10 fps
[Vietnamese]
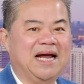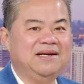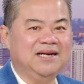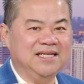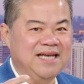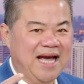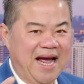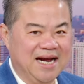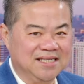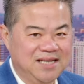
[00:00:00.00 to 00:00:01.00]
ăn ở nhà
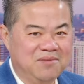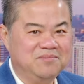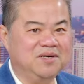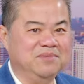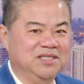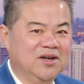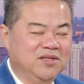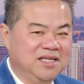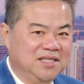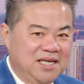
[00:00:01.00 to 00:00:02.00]
hàng xong rồi mình cho
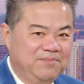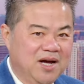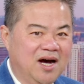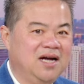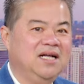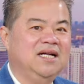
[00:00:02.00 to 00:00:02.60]
tiền tip đó,